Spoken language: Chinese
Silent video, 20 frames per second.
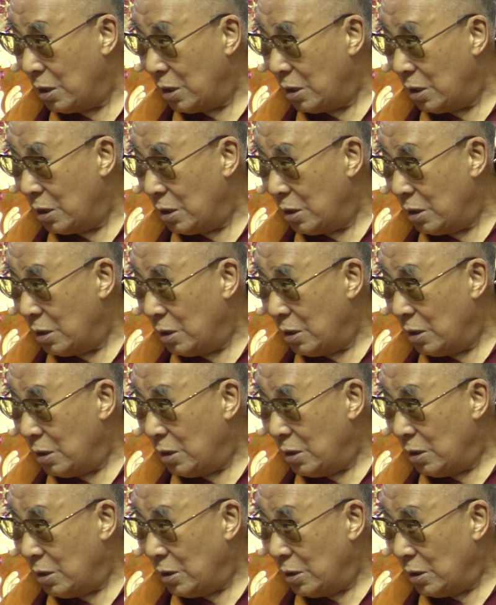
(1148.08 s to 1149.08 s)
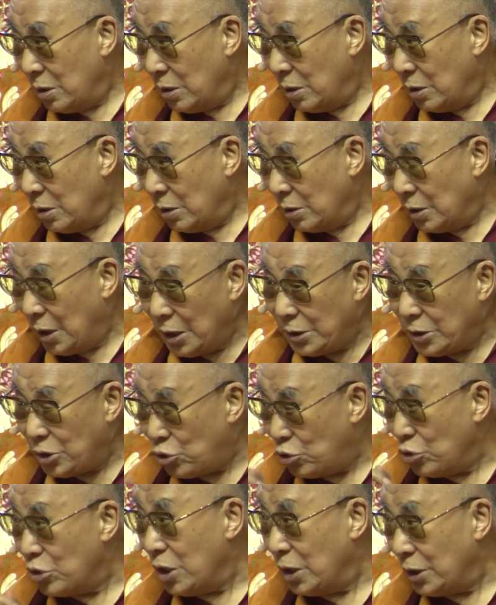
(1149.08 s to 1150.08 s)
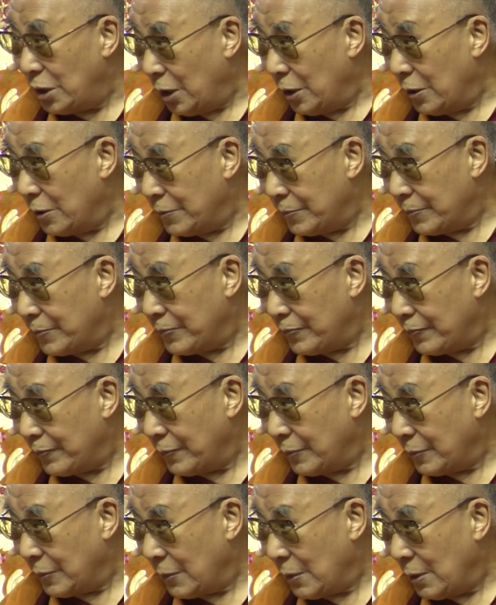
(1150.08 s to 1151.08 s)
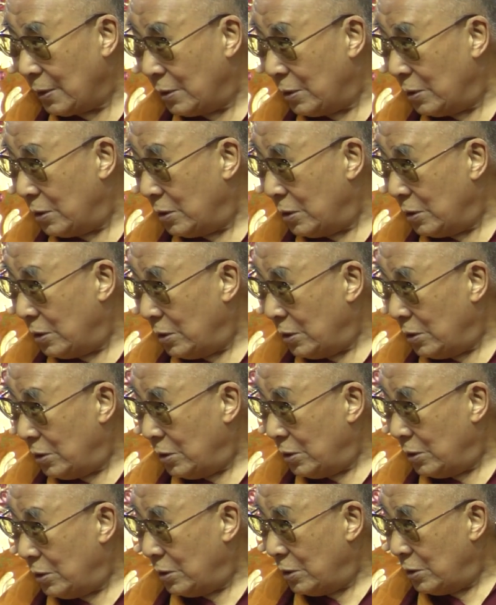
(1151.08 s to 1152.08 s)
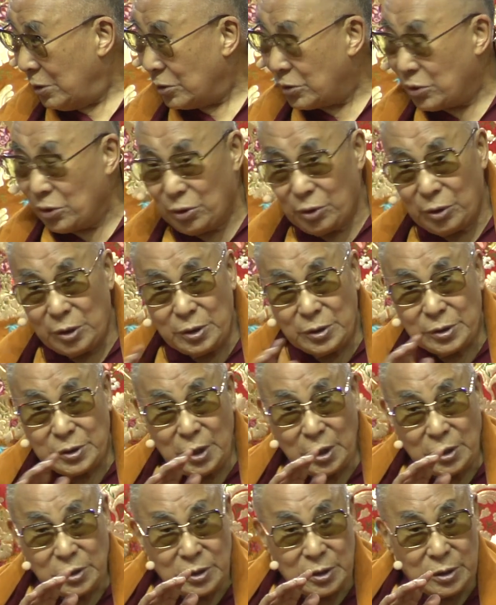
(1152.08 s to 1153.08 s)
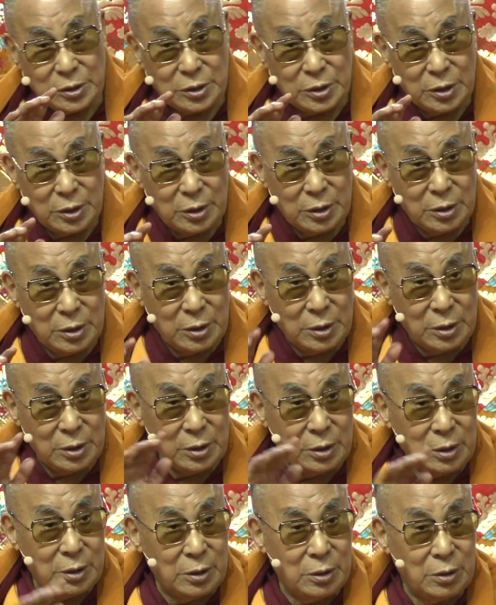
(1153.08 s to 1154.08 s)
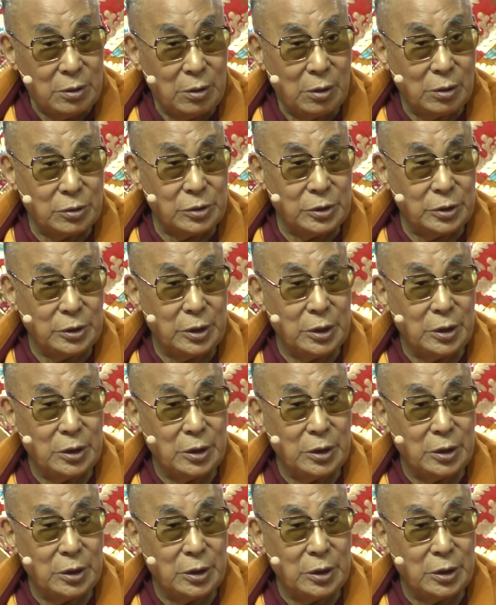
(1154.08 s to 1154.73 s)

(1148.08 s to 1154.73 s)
那再来去建，再来去建立了更细微的无我的论述，也就是空性的论述。